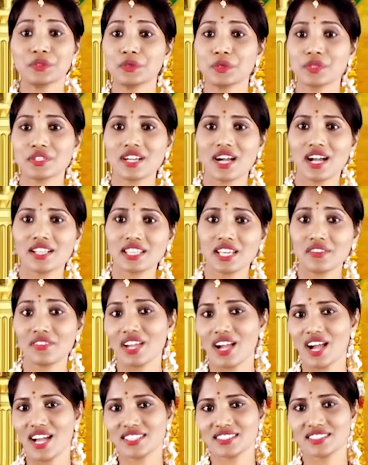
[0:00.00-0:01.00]

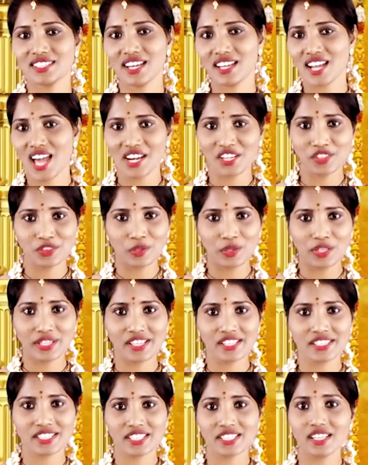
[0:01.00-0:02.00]
దుర్గాదేవి అజ్ఞానాన్ని
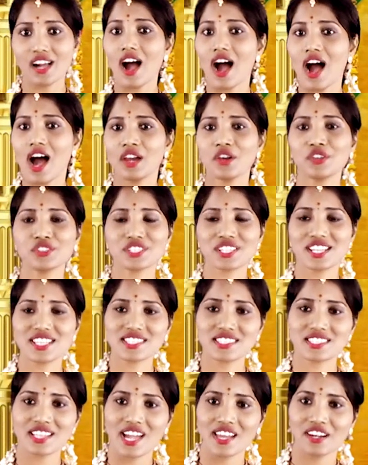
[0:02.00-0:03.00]
తొలగించి ఆలోచన
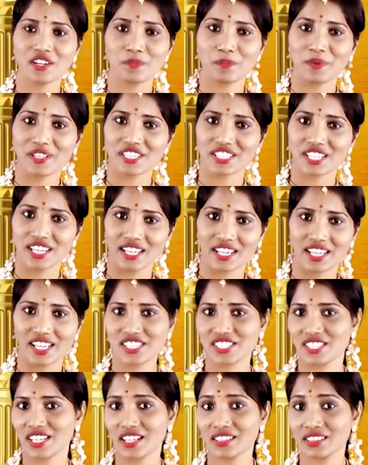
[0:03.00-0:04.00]
స్థాయిలను
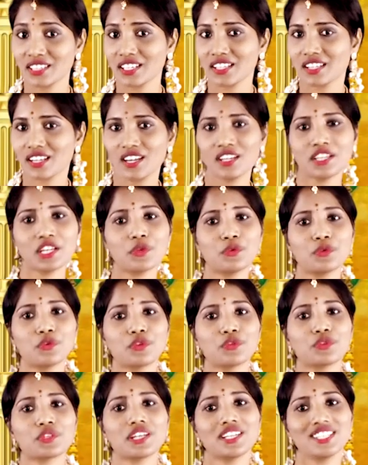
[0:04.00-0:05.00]
పెంచగలిగే శక్తిని కలిగి
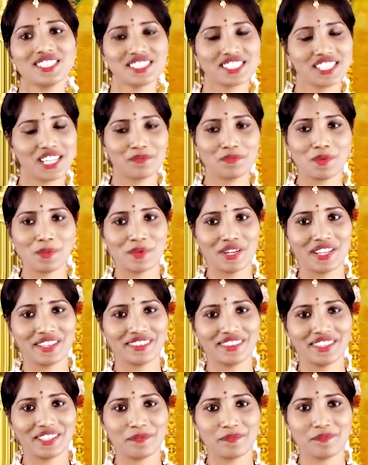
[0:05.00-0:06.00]
ఉంటుందని
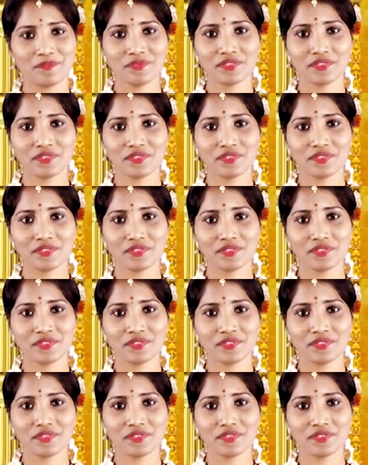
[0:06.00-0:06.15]
చెప్పబడింది